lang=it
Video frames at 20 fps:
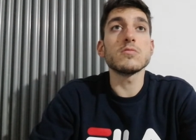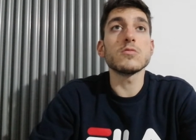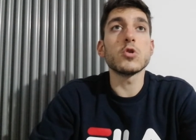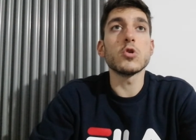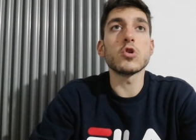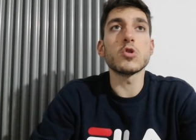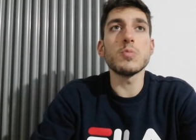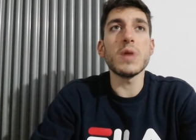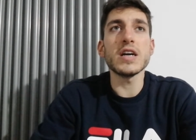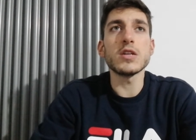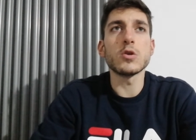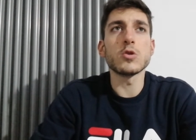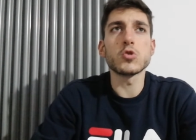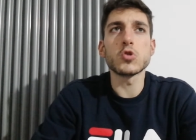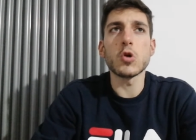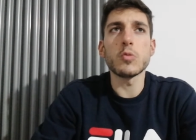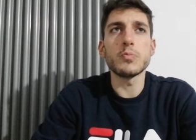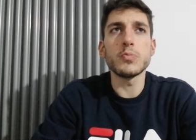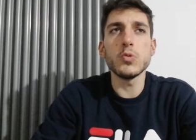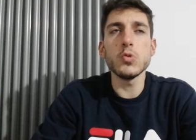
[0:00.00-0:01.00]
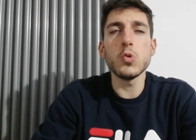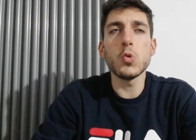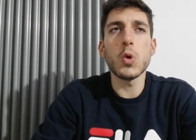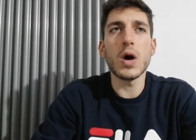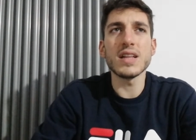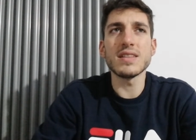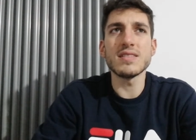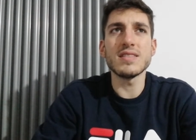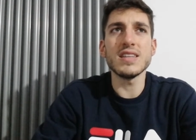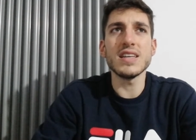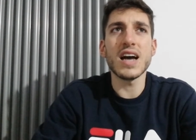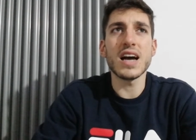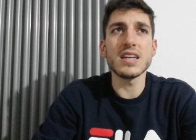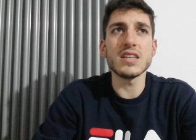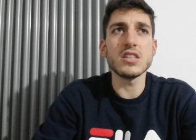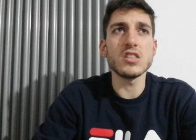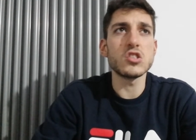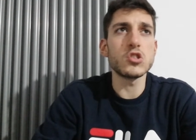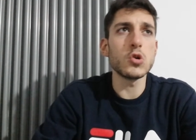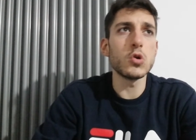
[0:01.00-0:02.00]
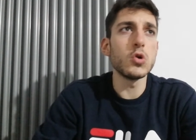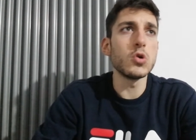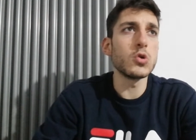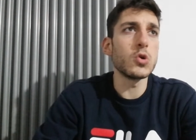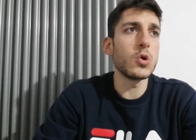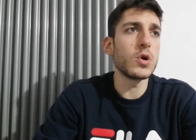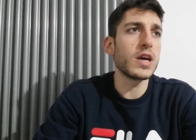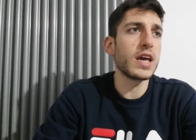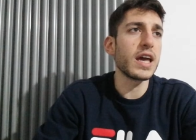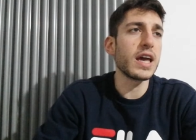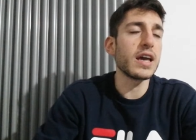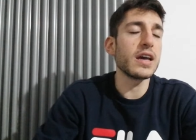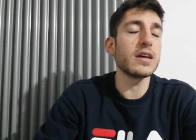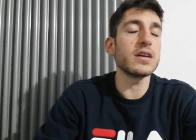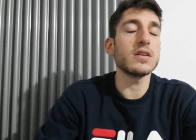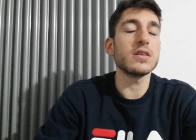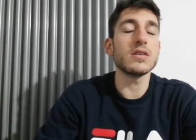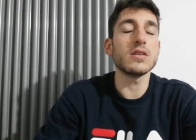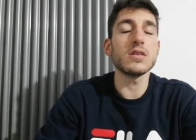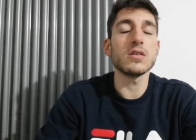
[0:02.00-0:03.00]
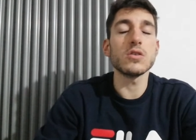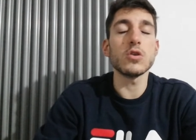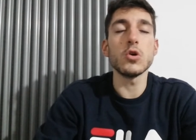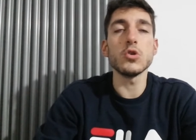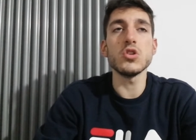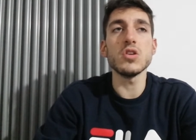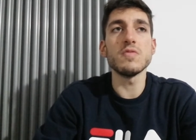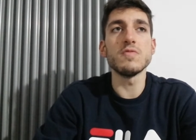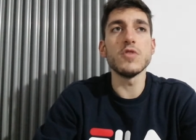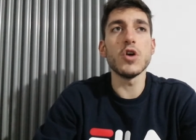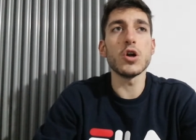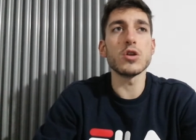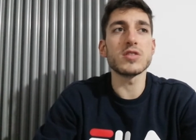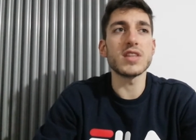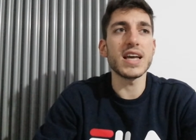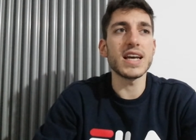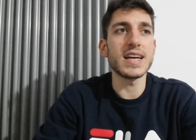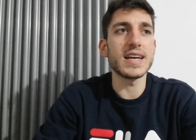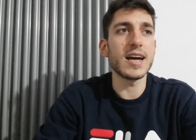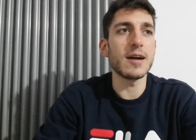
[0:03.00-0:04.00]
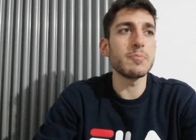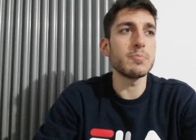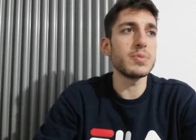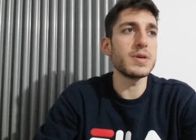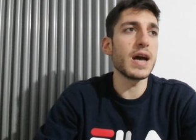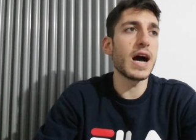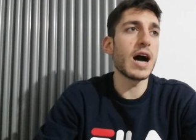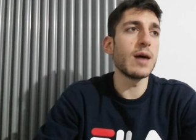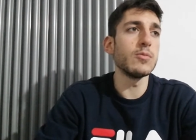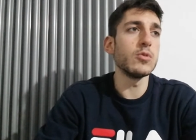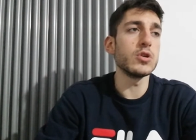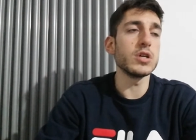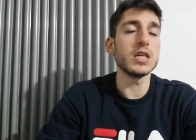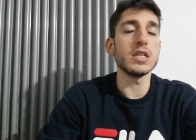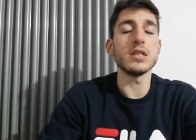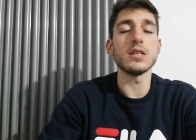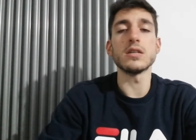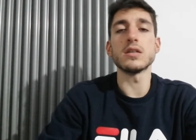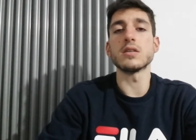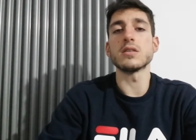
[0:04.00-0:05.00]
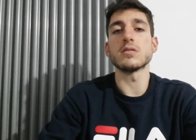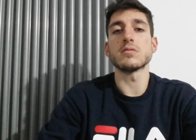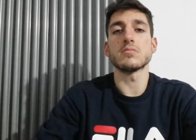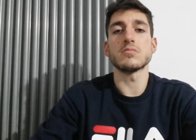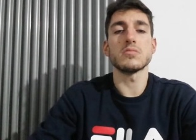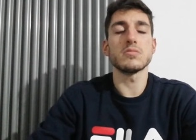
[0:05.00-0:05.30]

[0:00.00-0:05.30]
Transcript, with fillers: ormai non so più quanti anni sono che ogni volta incappiamo in